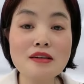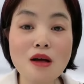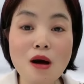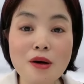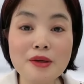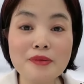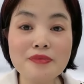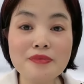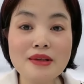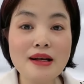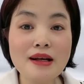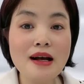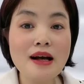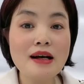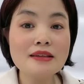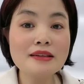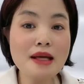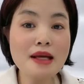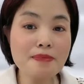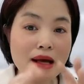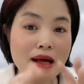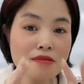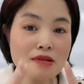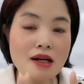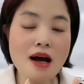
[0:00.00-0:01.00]
tiền thôi
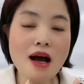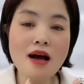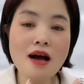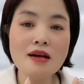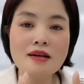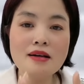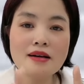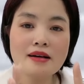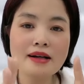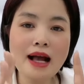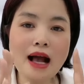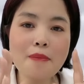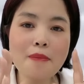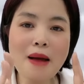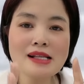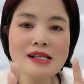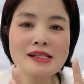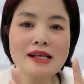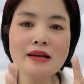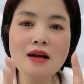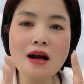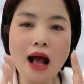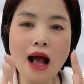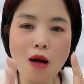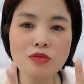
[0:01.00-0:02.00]
tiếp theo nữa các bạn
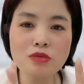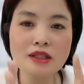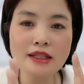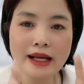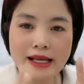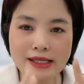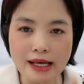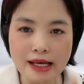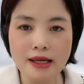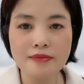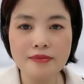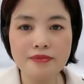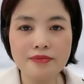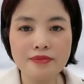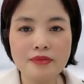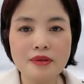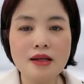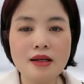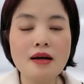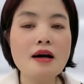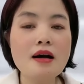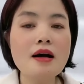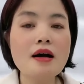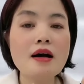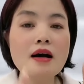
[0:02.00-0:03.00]
sẽ được học những cái gì
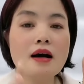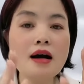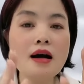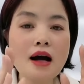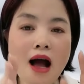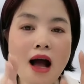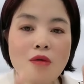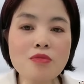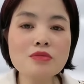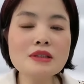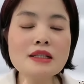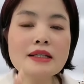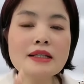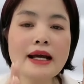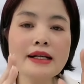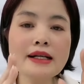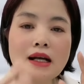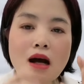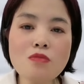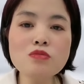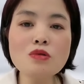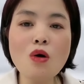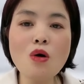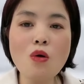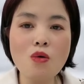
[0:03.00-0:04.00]
học những cái
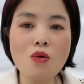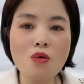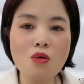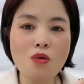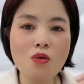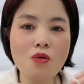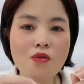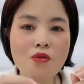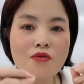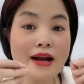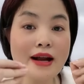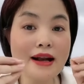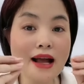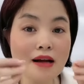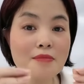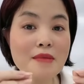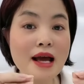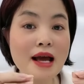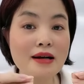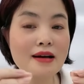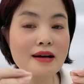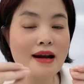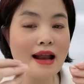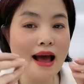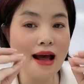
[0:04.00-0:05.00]
công cụ và đặc
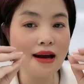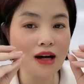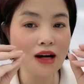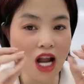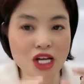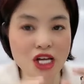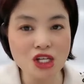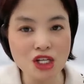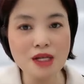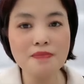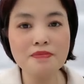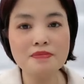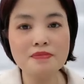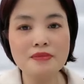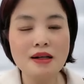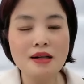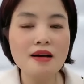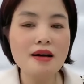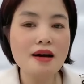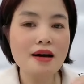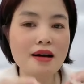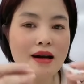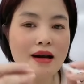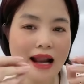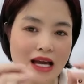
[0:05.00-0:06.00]
biệt là livestream
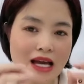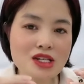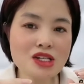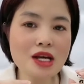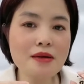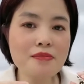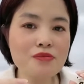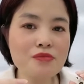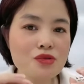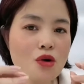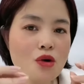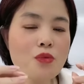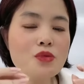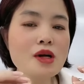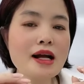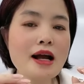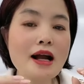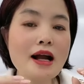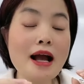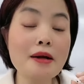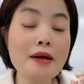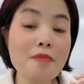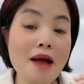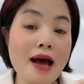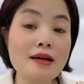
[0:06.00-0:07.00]
livestream giúp cho
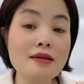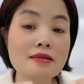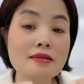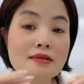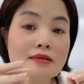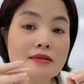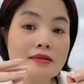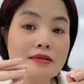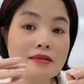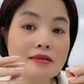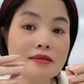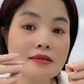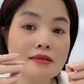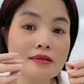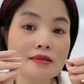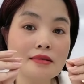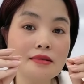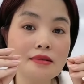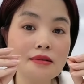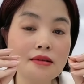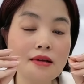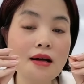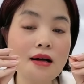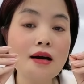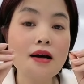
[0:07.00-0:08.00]
các bạn
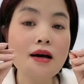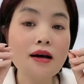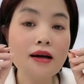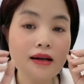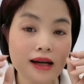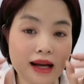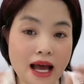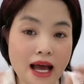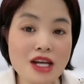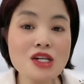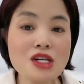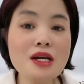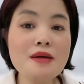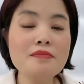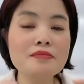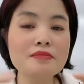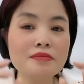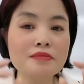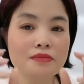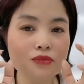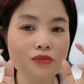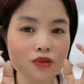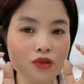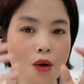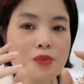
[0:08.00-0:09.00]
livestream
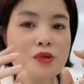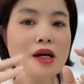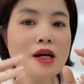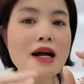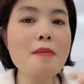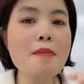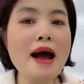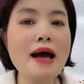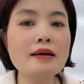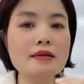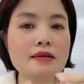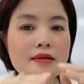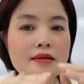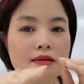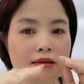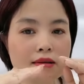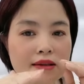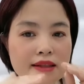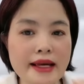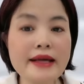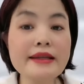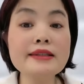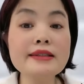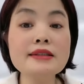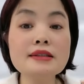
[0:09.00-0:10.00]
giúp cho các bạn
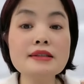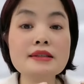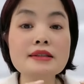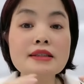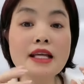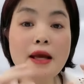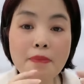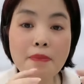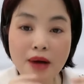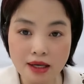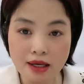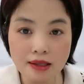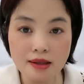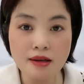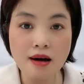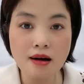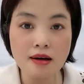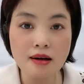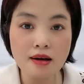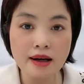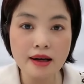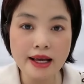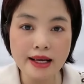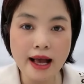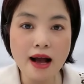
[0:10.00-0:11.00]
nhanh tiếp cận
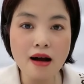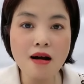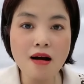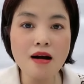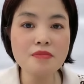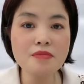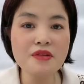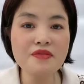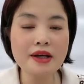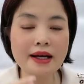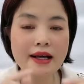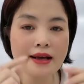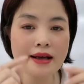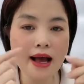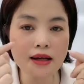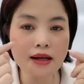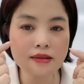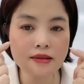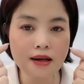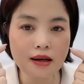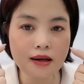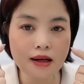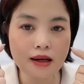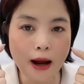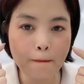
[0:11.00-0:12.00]
được khách hàng hơn bởi vì khách
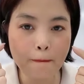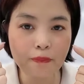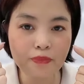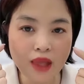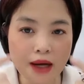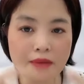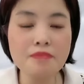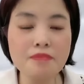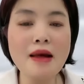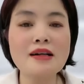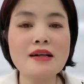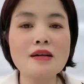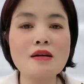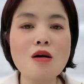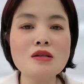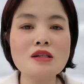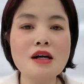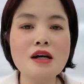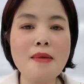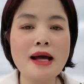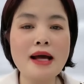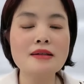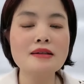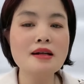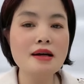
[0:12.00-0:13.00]
hàng được gặp thật mặt con
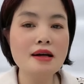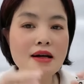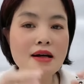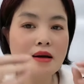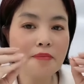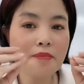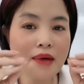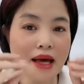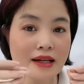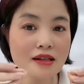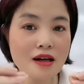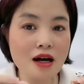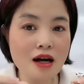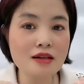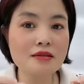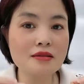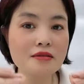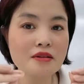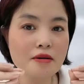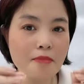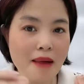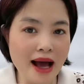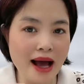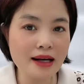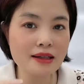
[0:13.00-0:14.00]
người bạn biết được
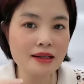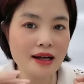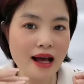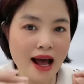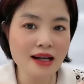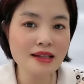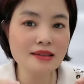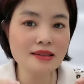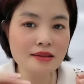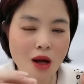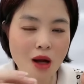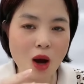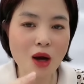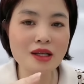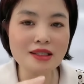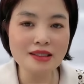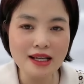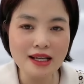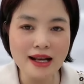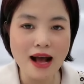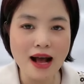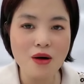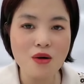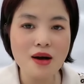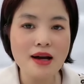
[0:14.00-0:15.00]
bạn ăn nói như
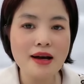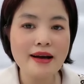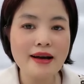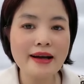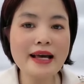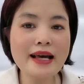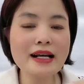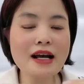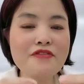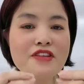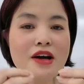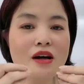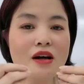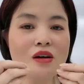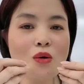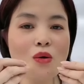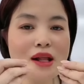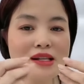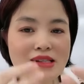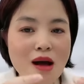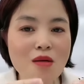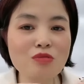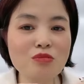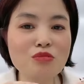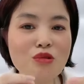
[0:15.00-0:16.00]
thế nào ngay cả việc
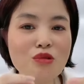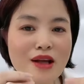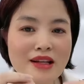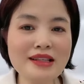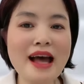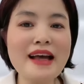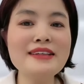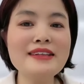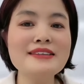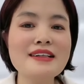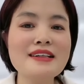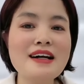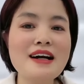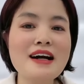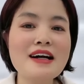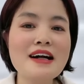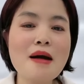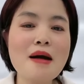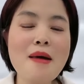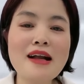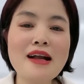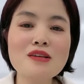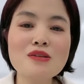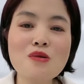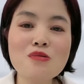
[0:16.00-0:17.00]
luyện giọng luyện thanh
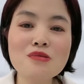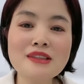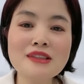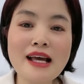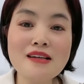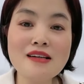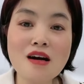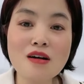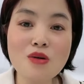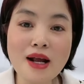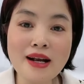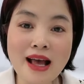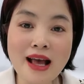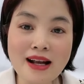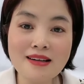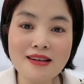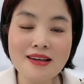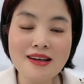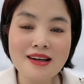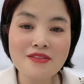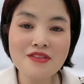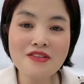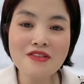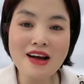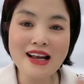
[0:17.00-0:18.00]
các bạn cũng sẽ được luyện hết
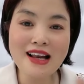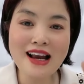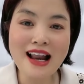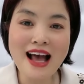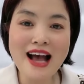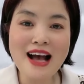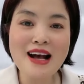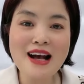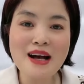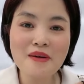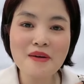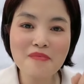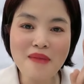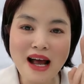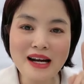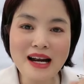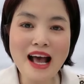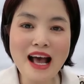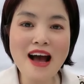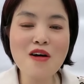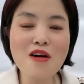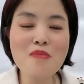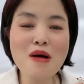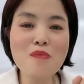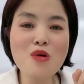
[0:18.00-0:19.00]
vì vậy nên là bạn
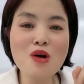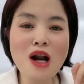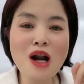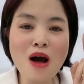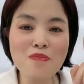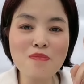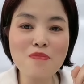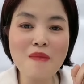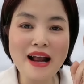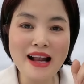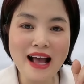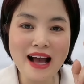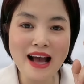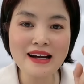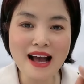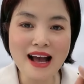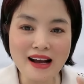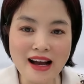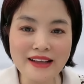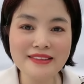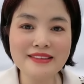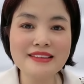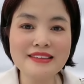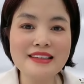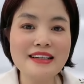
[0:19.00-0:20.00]
nào mà muốn học bán hàng đa
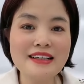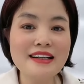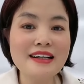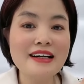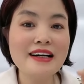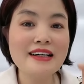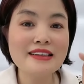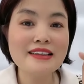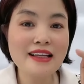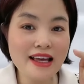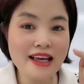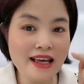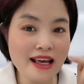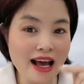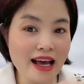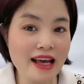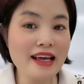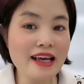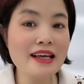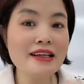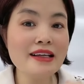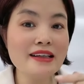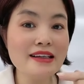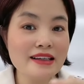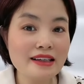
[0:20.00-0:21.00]
kênh thì
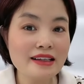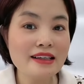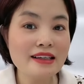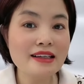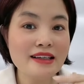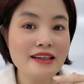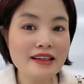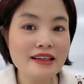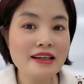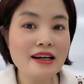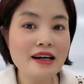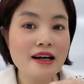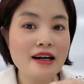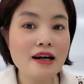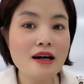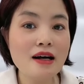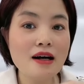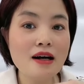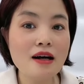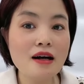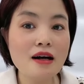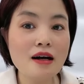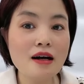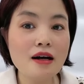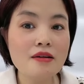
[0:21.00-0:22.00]
hãy
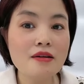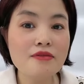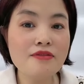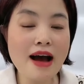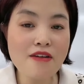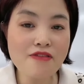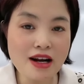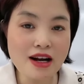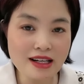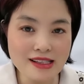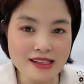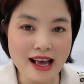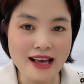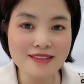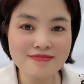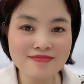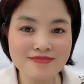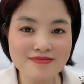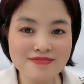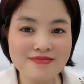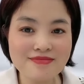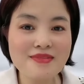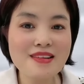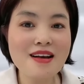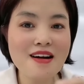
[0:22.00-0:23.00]
vào phần ghi danh
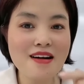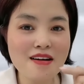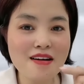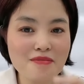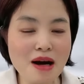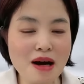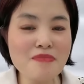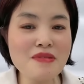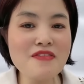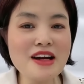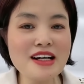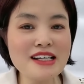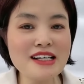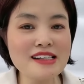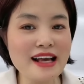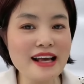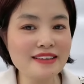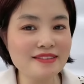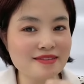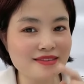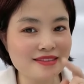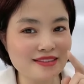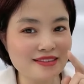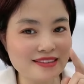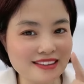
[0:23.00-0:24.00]
bấm vào phần ghi
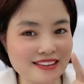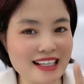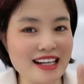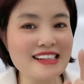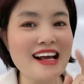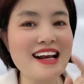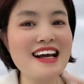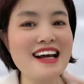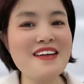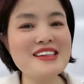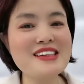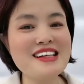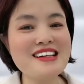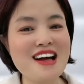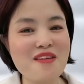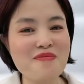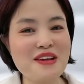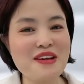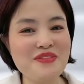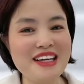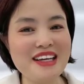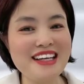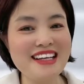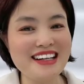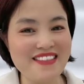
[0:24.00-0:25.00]
danh chắc chắn là các bạn sẽ được học
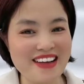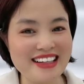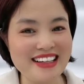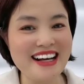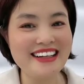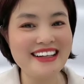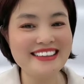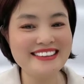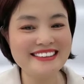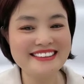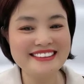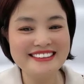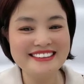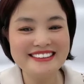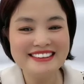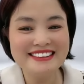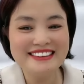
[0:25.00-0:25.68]
miễn phí các bạn nhé